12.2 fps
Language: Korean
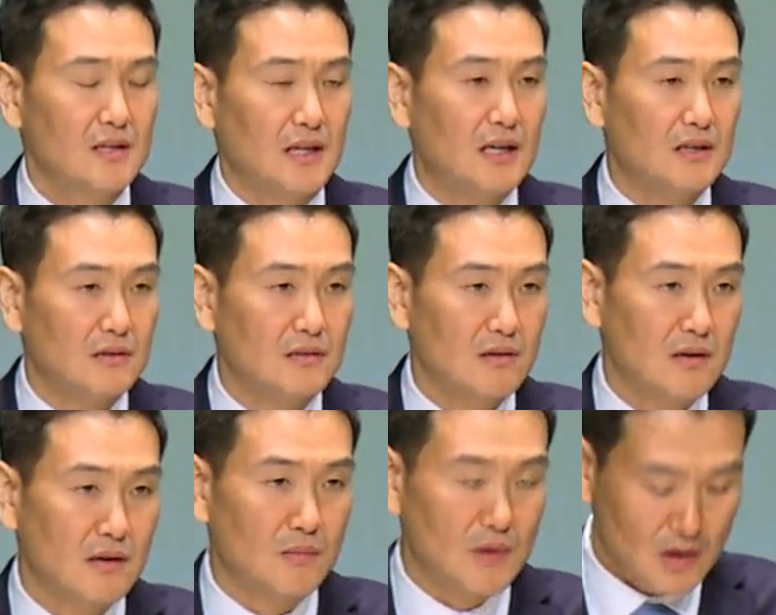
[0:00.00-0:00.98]

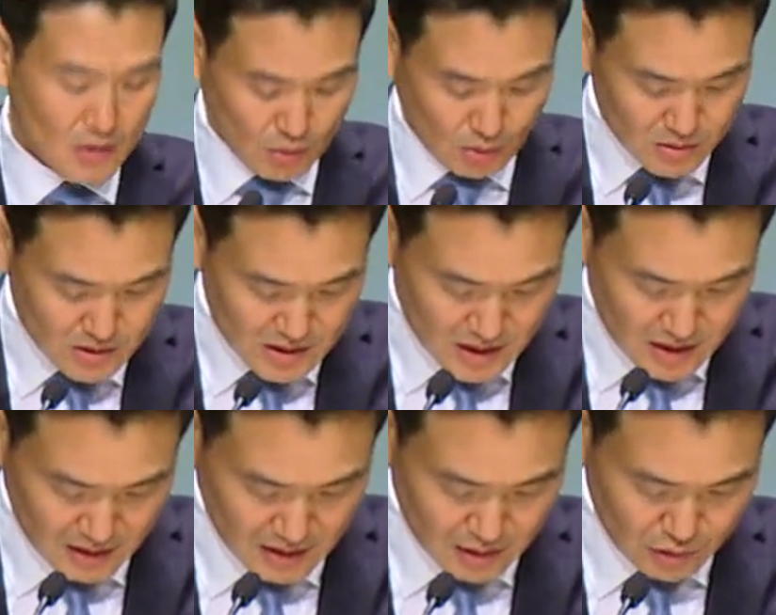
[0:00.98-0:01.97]
나이트클럽,
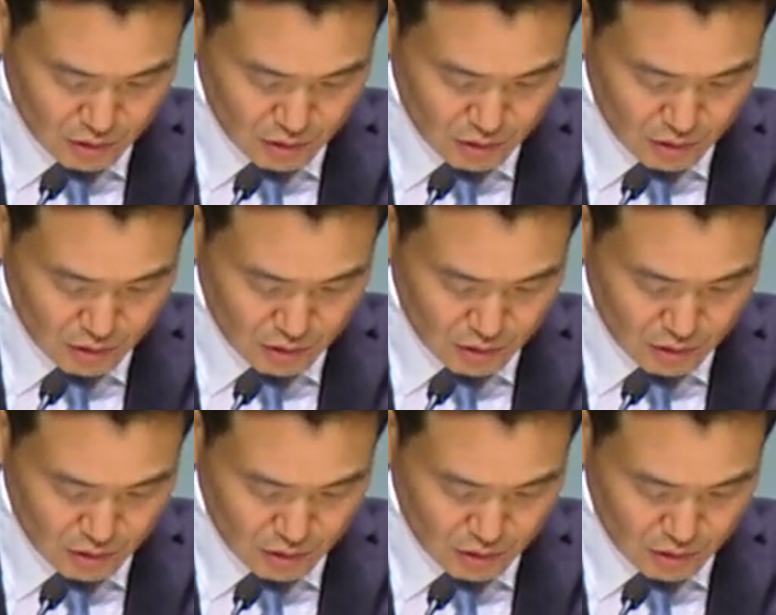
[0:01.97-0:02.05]
공장,